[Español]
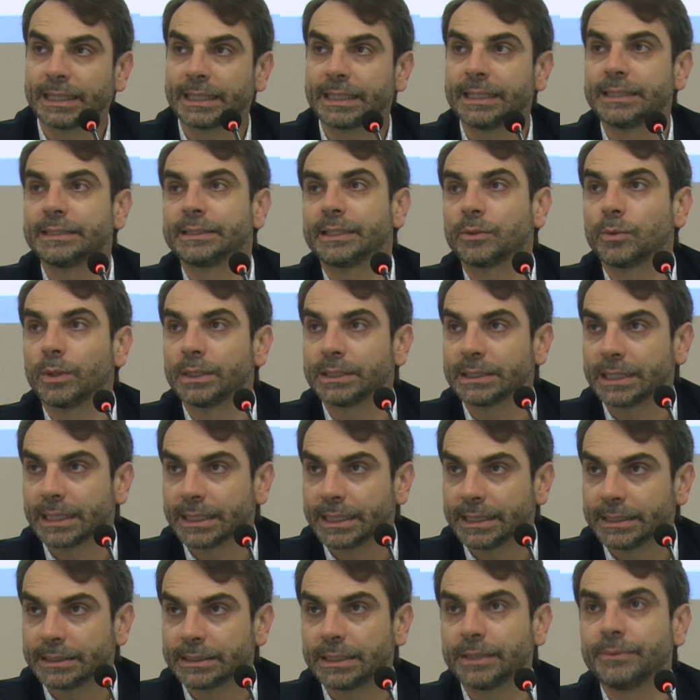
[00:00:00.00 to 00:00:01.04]
gente, cuánta
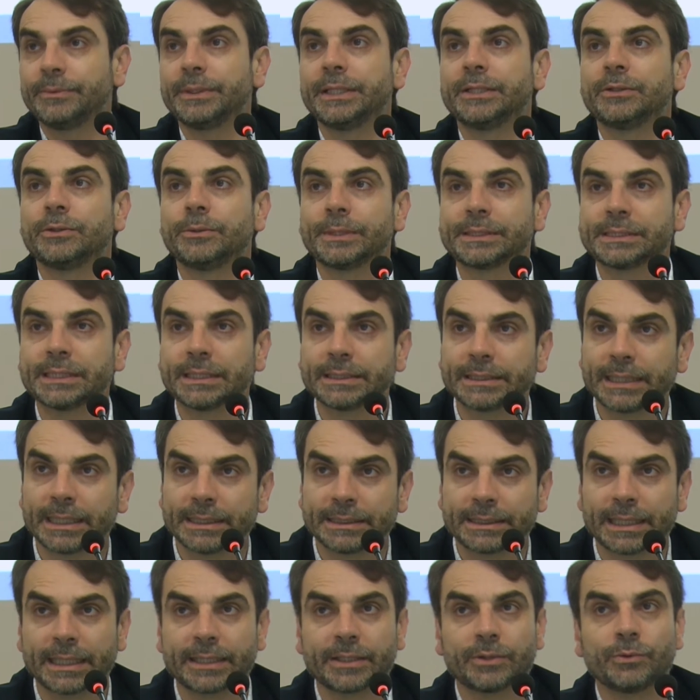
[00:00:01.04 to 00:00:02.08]
gente vino, iba a hacer
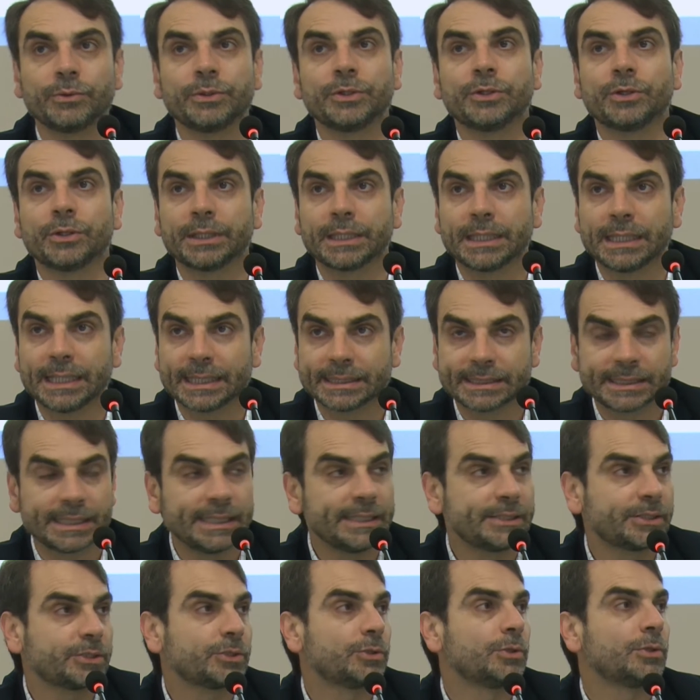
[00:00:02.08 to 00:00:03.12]
tantas reuniones, las
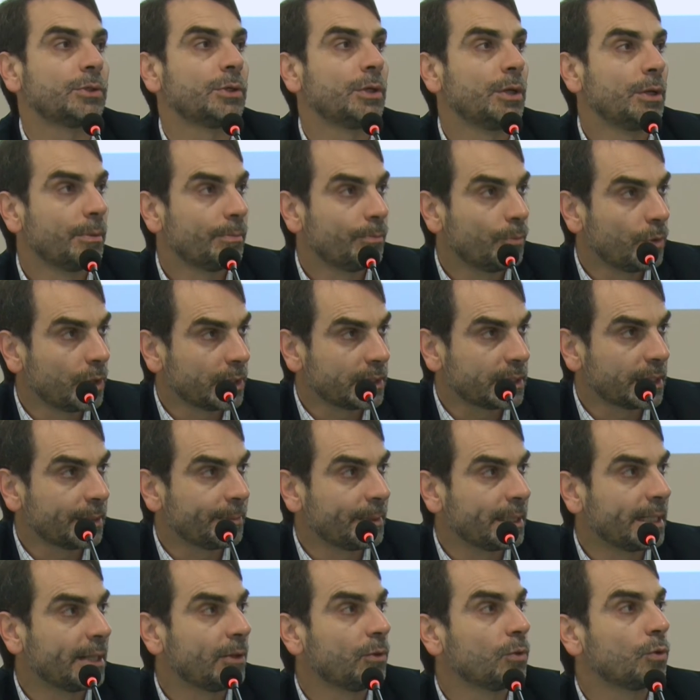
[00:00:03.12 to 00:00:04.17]
hizo,
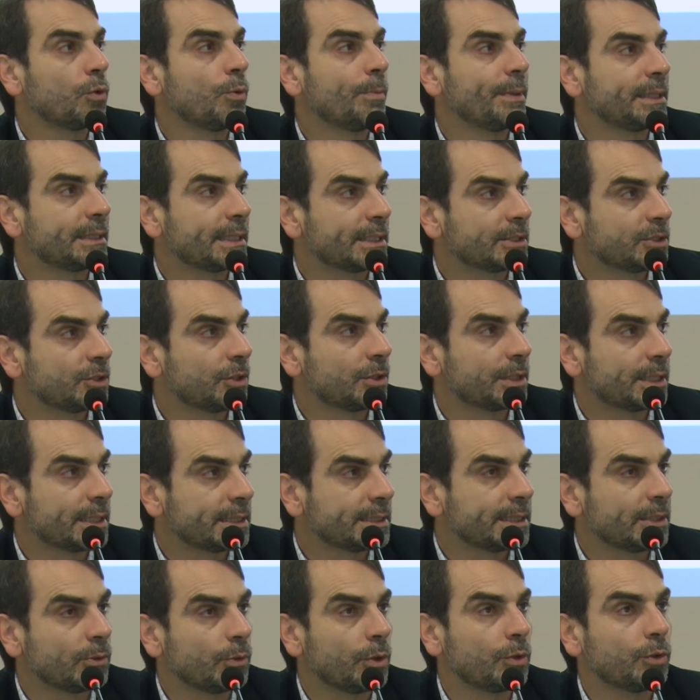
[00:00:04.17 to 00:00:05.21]
muéstreme la documentación. Es
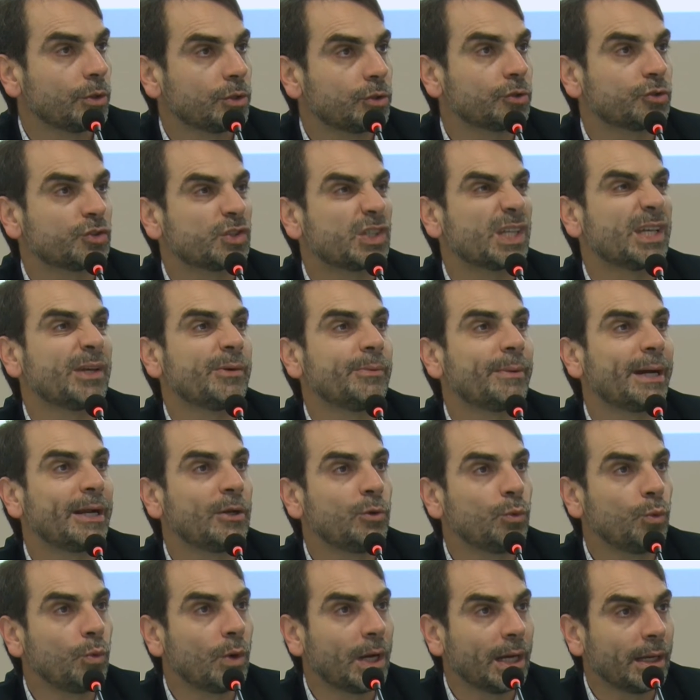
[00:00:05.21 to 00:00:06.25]
decir, luego esto se
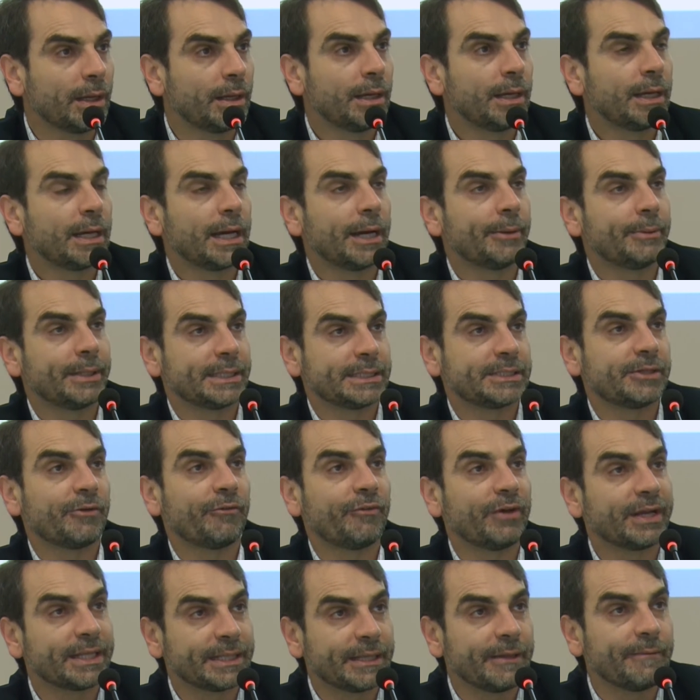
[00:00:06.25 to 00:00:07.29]
evalúa a ver si
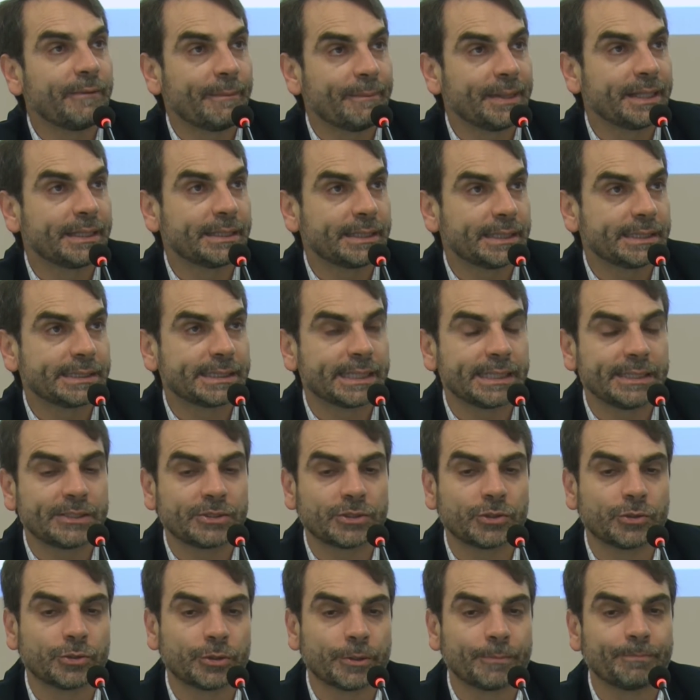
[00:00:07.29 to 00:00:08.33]
efectivamente se
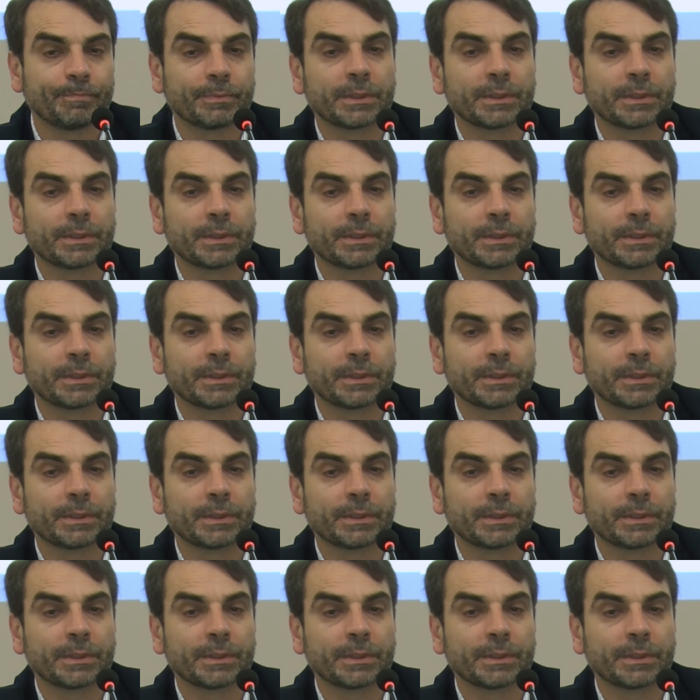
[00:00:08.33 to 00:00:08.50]
hizo o no.